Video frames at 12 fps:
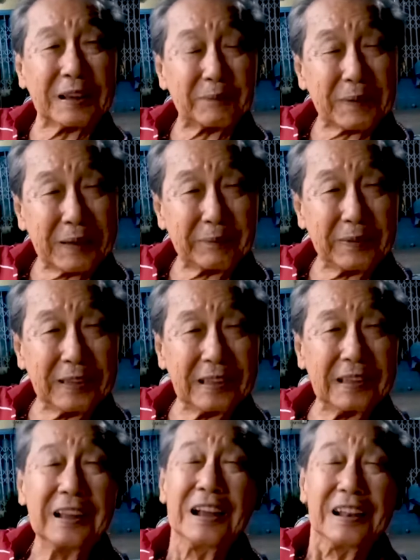ปีกับปลายปี
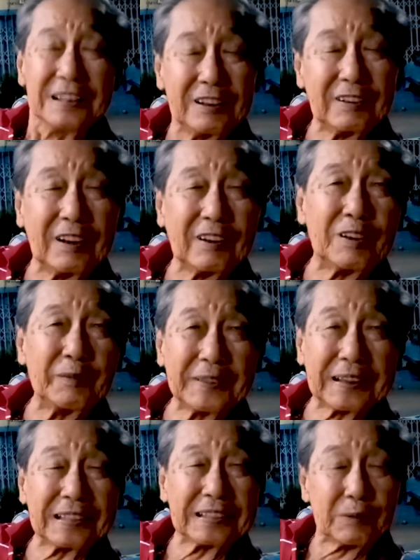แล้วเราก็
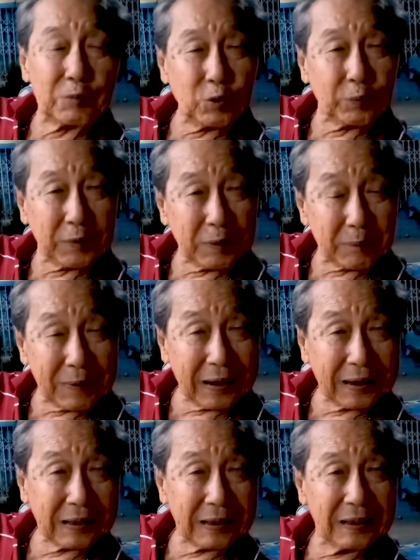มีการทำบุญปีให
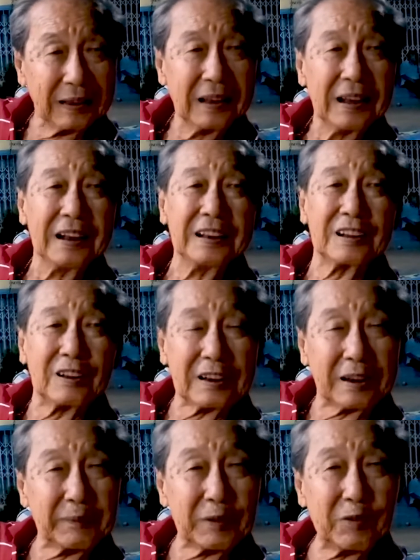ม่ แล้วก็
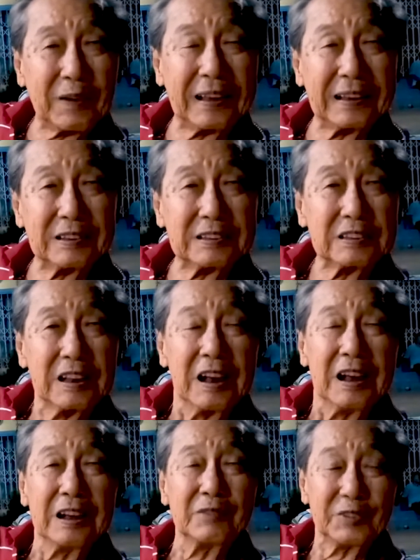ยังมีไหว้
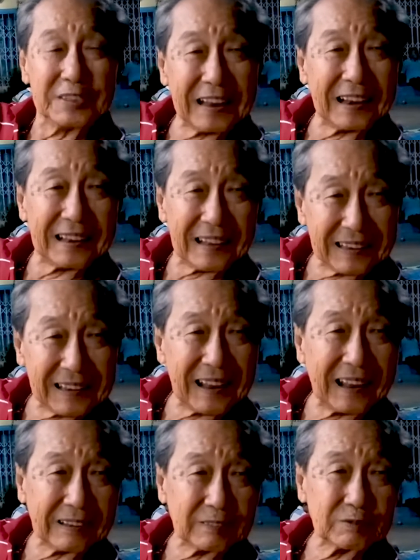วิญญาณไร้
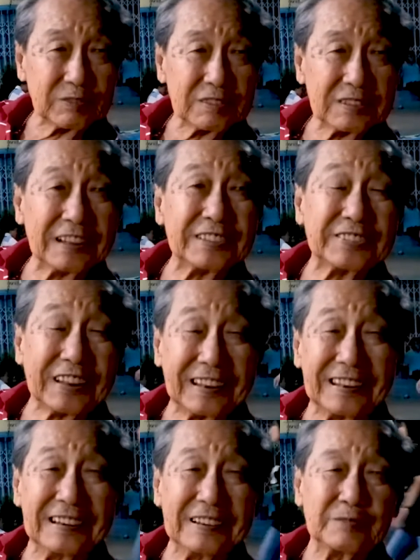ญาติเดินเจ็ด
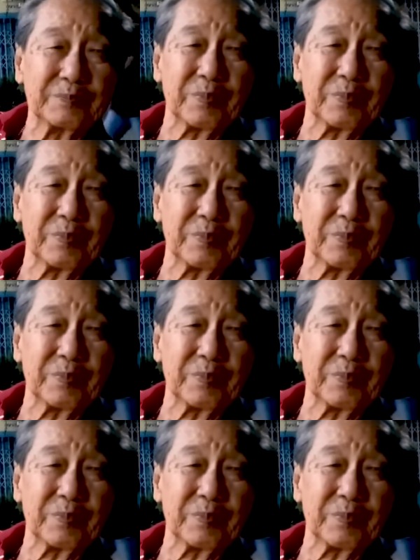อะ